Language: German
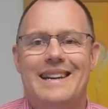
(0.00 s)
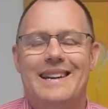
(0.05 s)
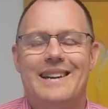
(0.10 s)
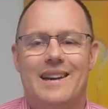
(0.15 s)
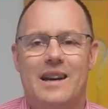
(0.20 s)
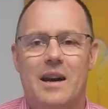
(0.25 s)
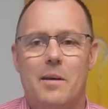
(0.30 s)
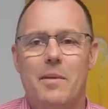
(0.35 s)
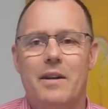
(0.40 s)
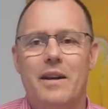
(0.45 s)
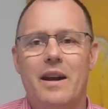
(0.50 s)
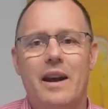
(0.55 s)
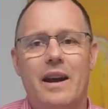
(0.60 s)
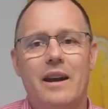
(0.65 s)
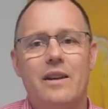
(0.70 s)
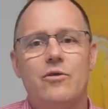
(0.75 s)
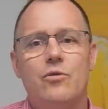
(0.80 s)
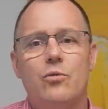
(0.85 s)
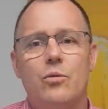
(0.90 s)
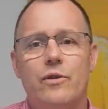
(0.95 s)
dann kann man
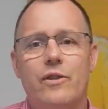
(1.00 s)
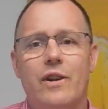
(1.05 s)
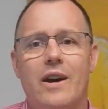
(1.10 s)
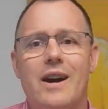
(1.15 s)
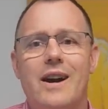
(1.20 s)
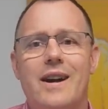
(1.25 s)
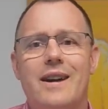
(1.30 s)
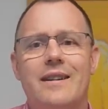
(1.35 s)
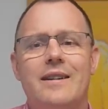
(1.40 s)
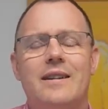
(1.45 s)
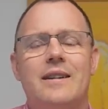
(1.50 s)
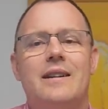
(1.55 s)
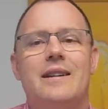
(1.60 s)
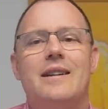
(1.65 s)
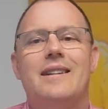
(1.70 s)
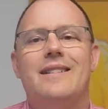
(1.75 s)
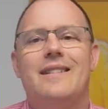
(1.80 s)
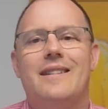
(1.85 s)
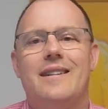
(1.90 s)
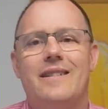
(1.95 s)
eigentlich nur sagen,
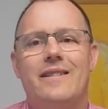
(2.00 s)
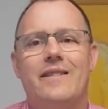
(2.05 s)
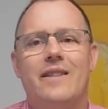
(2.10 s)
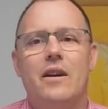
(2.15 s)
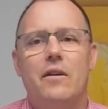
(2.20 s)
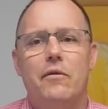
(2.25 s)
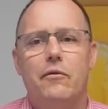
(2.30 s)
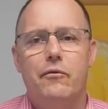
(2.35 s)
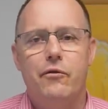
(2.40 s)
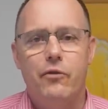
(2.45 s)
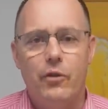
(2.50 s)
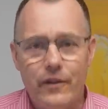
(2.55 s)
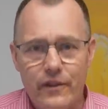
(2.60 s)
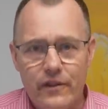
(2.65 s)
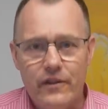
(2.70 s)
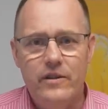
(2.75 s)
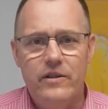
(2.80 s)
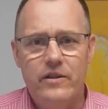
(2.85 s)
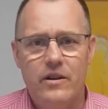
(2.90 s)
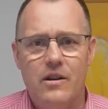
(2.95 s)
dass nach
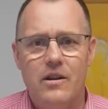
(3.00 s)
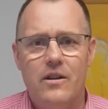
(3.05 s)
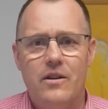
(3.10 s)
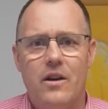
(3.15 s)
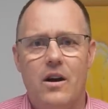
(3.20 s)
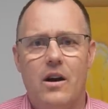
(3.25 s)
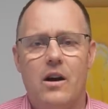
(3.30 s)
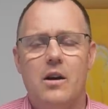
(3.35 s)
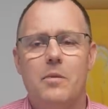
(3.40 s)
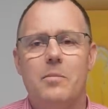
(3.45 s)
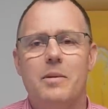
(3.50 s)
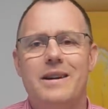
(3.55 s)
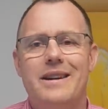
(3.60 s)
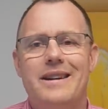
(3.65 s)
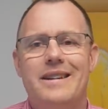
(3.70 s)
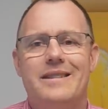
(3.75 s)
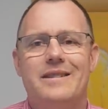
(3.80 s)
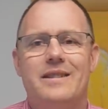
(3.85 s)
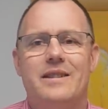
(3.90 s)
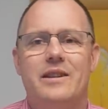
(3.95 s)
40 Jahren
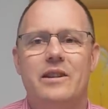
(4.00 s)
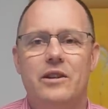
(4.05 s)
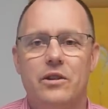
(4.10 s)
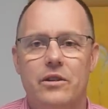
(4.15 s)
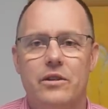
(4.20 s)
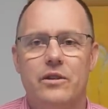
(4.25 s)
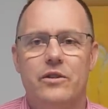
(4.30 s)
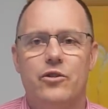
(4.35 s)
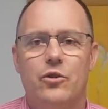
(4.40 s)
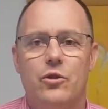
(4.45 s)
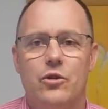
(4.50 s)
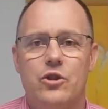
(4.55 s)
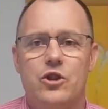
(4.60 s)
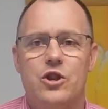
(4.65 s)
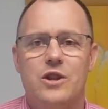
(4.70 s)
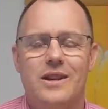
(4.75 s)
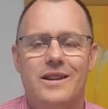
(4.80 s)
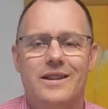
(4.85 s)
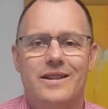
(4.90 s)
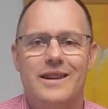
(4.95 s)
Arbeit hier in
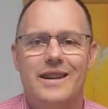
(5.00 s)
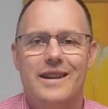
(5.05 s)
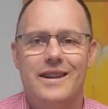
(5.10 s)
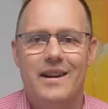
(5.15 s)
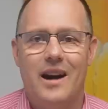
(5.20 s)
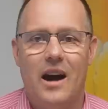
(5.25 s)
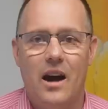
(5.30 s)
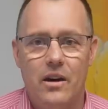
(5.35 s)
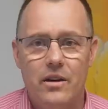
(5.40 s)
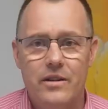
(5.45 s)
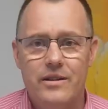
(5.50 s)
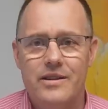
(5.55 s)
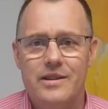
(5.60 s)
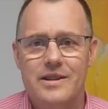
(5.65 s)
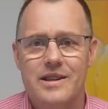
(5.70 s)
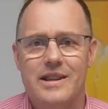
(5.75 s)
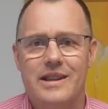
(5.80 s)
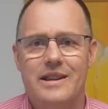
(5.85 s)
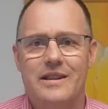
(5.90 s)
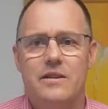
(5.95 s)
Deutschland eine
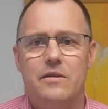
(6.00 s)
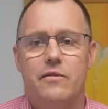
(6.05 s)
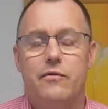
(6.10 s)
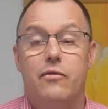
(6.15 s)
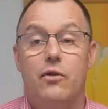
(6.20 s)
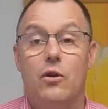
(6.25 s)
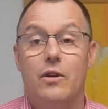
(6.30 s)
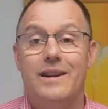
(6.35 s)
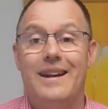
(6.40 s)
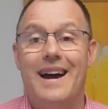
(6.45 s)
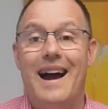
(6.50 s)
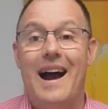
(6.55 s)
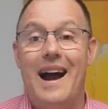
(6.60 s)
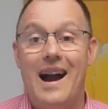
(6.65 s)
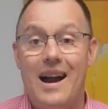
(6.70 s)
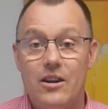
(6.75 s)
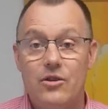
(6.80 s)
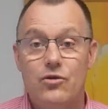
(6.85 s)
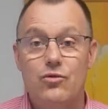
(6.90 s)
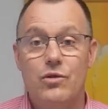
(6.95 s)
Altersrente von
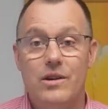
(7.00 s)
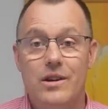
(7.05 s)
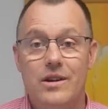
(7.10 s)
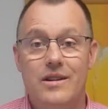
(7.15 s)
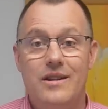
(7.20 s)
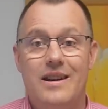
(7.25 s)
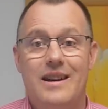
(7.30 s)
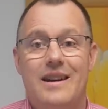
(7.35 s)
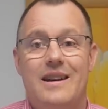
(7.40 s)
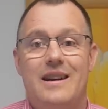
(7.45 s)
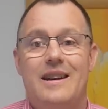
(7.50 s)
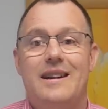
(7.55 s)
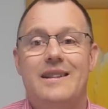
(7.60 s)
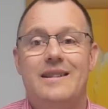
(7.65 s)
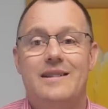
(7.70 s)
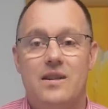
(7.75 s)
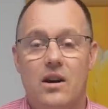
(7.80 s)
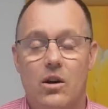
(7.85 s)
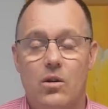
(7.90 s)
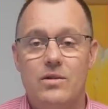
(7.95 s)
aktuell
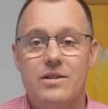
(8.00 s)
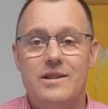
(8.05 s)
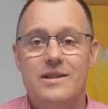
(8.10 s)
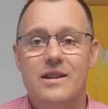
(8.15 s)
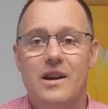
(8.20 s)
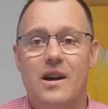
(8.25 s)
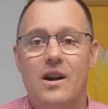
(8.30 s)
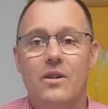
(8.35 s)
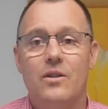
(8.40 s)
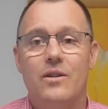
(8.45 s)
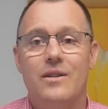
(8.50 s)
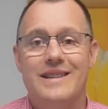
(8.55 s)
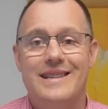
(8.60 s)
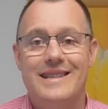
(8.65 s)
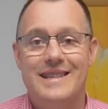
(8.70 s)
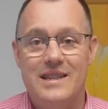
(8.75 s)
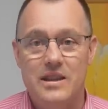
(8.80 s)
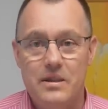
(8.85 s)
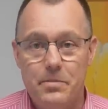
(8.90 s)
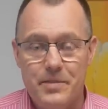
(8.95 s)

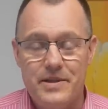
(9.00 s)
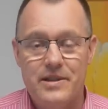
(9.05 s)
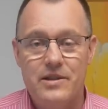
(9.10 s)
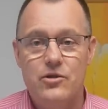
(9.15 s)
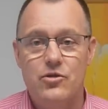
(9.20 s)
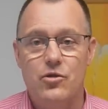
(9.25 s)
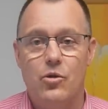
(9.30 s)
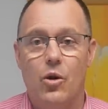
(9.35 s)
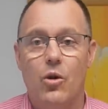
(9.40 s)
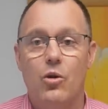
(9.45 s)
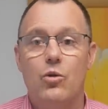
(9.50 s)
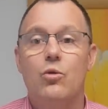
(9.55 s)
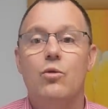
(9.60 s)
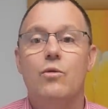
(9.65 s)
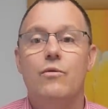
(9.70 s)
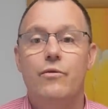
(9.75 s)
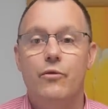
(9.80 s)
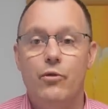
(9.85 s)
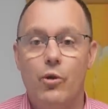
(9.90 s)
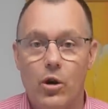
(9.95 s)
1370
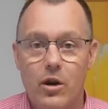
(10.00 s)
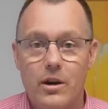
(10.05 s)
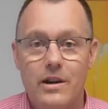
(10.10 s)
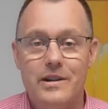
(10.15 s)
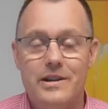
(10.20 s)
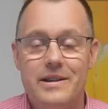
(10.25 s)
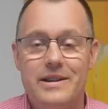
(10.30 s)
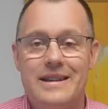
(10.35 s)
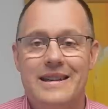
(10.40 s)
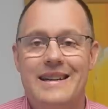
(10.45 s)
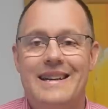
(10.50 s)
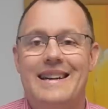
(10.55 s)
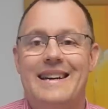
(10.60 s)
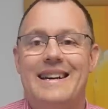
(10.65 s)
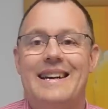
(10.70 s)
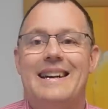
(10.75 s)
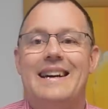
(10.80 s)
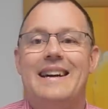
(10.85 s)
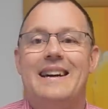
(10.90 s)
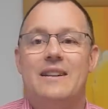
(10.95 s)
Euro wirklich
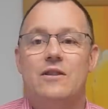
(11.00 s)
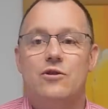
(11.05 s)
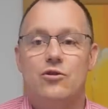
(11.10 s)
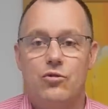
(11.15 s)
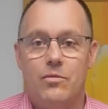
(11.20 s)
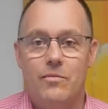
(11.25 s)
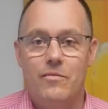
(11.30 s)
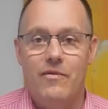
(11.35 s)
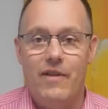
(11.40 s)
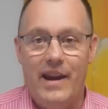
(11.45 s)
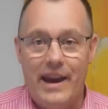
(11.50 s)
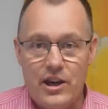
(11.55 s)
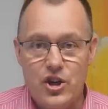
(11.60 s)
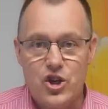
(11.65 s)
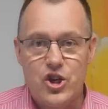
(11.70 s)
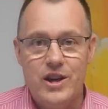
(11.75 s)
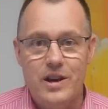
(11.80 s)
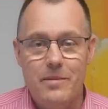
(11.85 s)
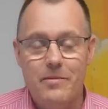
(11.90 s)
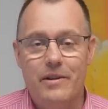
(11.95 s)
zum
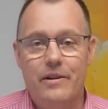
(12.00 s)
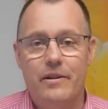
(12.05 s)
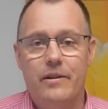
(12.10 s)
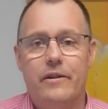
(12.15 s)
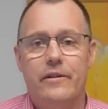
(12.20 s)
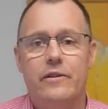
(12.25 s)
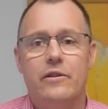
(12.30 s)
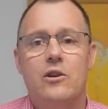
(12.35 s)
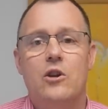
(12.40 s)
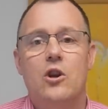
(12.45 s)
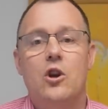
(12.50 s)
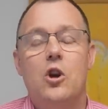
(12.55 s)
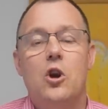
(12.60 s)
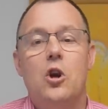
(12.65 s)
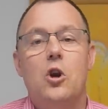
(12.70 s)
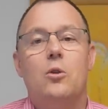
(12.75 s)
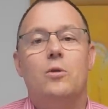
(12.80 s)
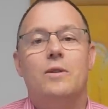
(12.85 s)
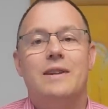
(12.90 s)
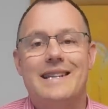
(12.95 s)
Wegschämen ist.
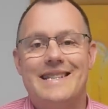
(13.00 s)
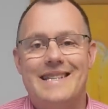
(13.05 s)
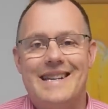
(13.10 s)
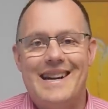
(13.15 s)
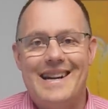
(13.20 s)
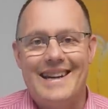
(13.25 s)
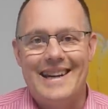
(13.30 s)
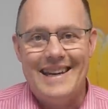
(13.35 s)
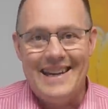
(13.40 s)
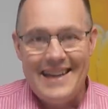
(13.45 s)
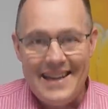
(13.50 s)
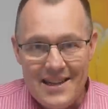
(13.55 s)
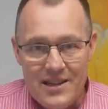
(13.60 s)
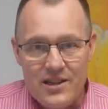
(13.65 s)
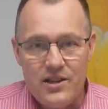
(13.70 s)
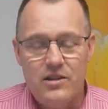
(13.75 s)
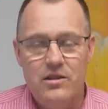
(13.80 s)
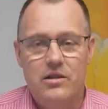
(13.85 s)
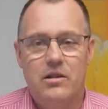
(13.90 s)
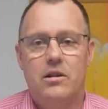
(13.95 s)
Und da sage
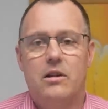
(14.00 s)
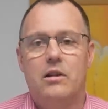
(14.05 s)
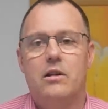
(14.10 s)
ich,